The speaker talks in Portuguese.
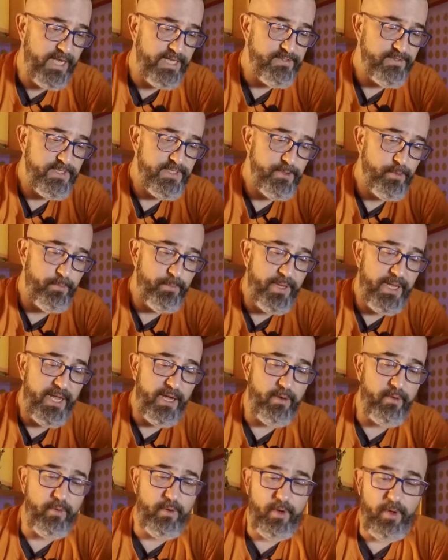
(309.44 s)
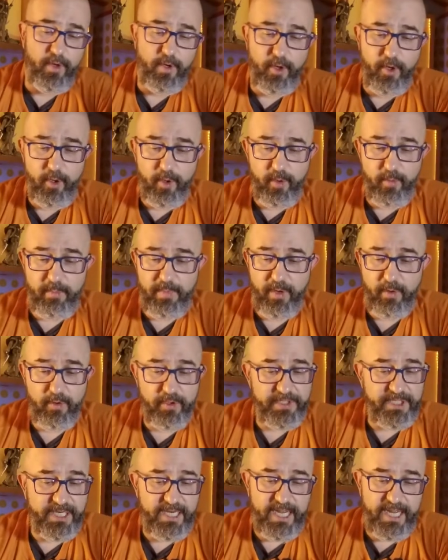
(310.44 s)
vezes eu pego uma
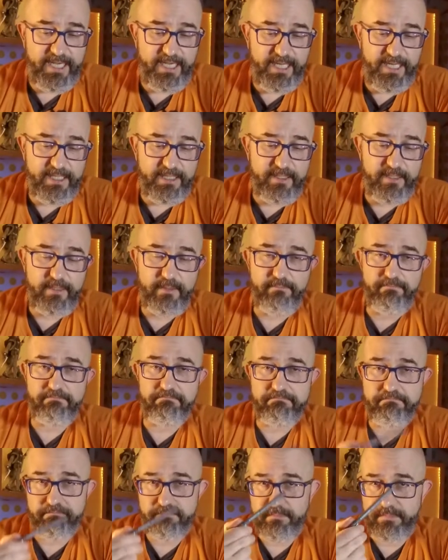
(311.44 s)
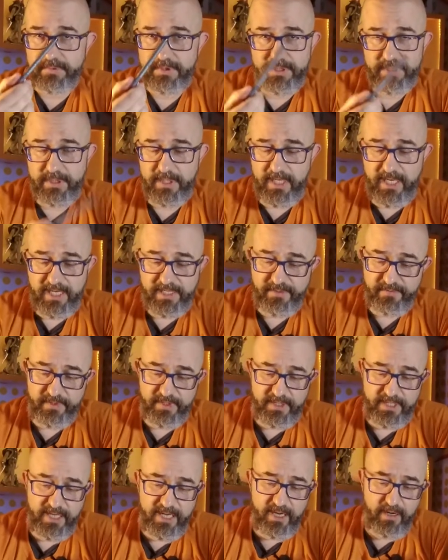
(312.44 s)
outra caneta de arte
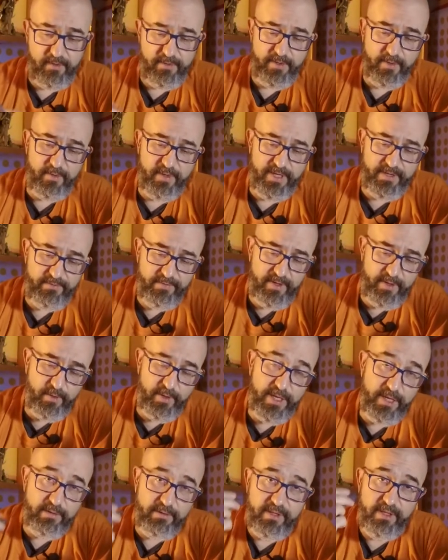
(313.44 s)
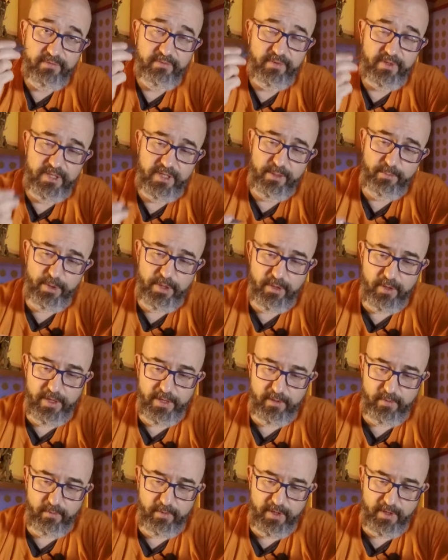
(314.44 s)
final e eu quero, eu quero definir melhor
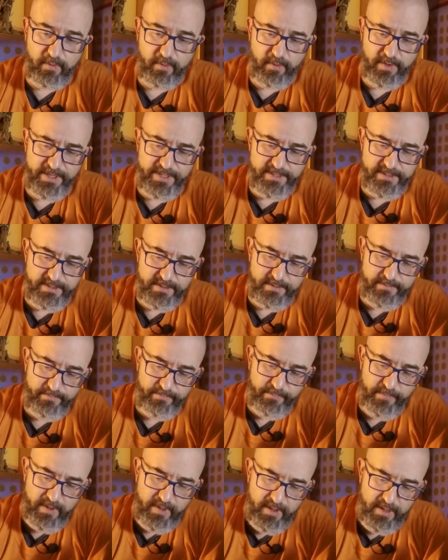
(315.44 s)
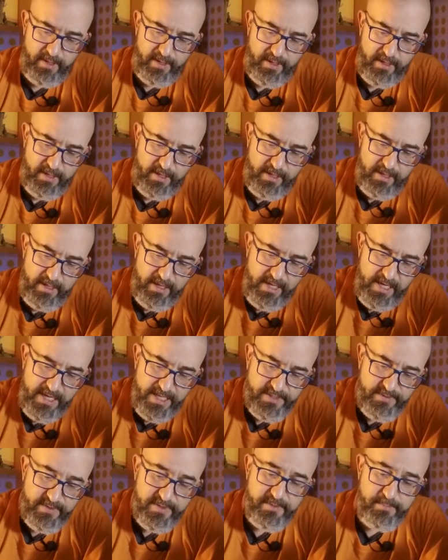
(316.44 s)
alguma coisa. E
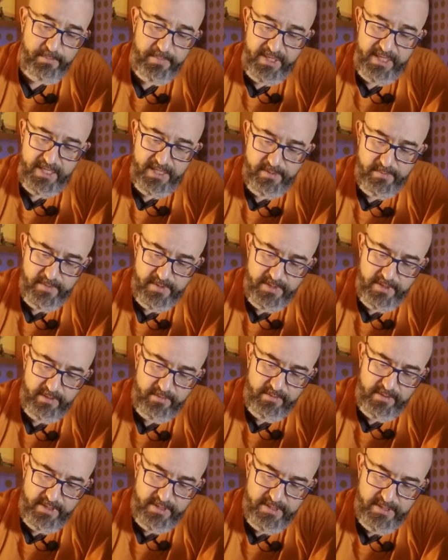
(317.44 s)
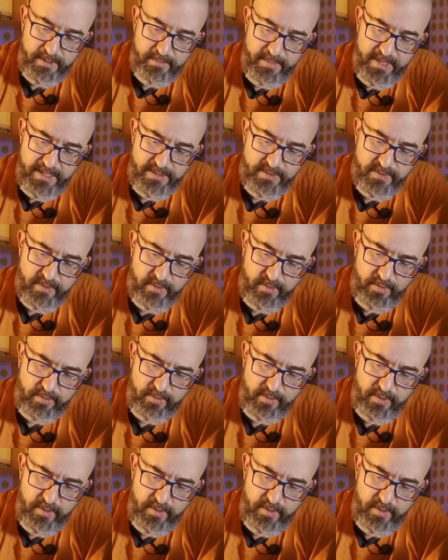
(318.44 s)
às vezes, mesmo sendo um desenho mais solto,